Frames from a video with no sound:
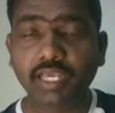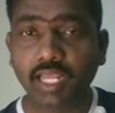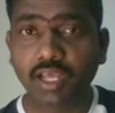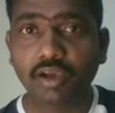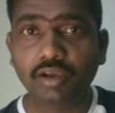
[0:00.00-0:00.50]

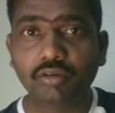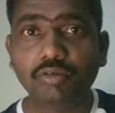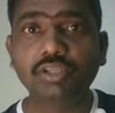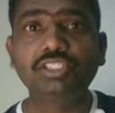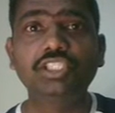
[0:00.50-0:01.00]
ఎలా
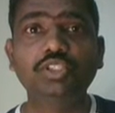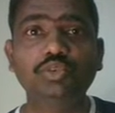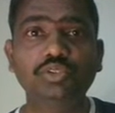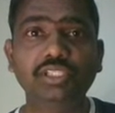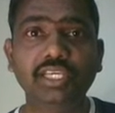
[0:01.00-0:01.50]
వర్క్
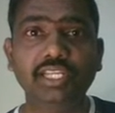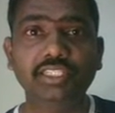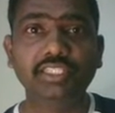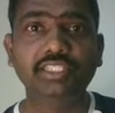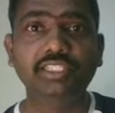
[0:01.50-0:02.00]
చేస్తుంది
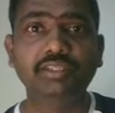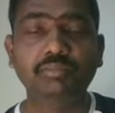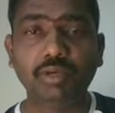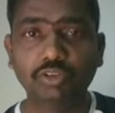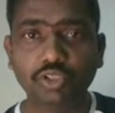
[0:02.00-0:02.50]
అనేది
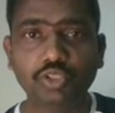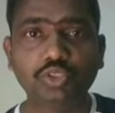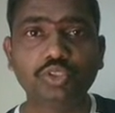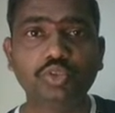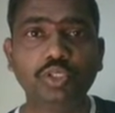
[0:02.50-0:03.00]
మనం ఈరోజు
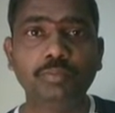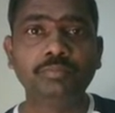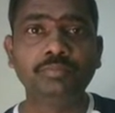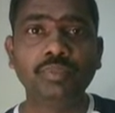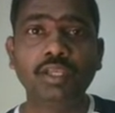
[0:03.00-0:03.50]
చూద్దాం
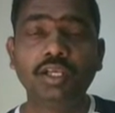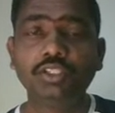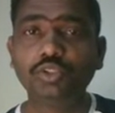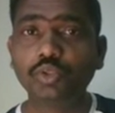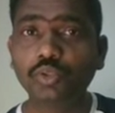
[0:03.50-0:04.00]

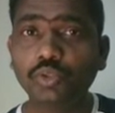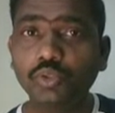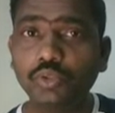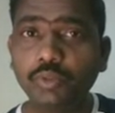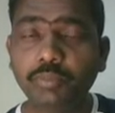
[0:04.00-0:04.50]
సో
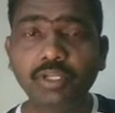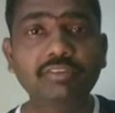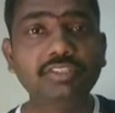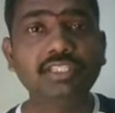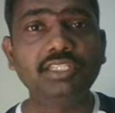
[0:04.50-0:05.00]

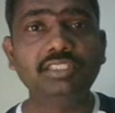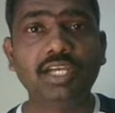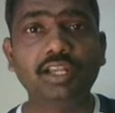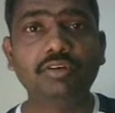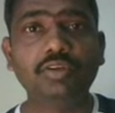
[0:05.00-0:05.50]
ప్రీవియస్గా
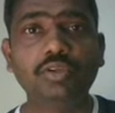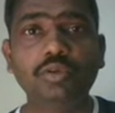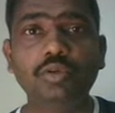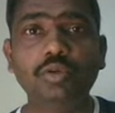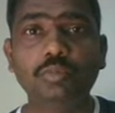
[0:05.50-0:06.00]
చాలా వరకు
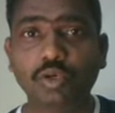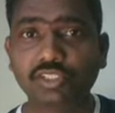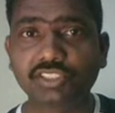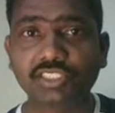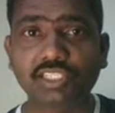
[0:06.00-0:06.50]

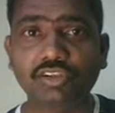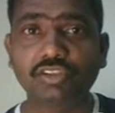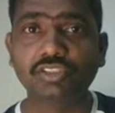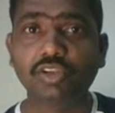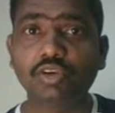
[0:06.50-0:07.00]
ప్రొడక్షన్
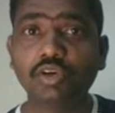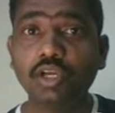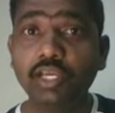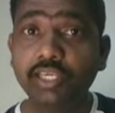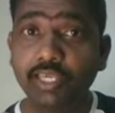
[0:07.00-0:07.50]
టెక్నాలజీలో
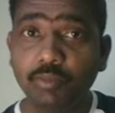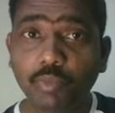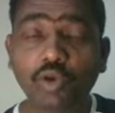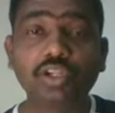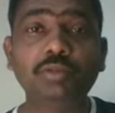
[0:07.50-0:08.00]
ఈ
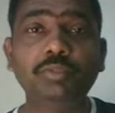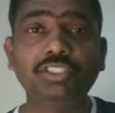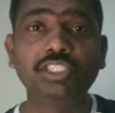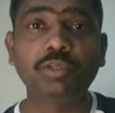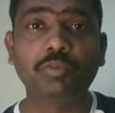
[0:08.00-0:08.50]
మోడర్న్
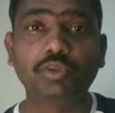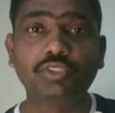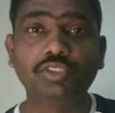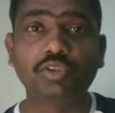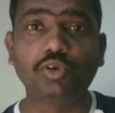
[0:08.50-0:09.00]
మెషినింగ్
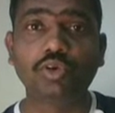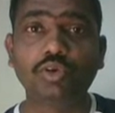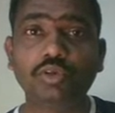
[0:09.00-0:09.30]
ప్రాసెస్లో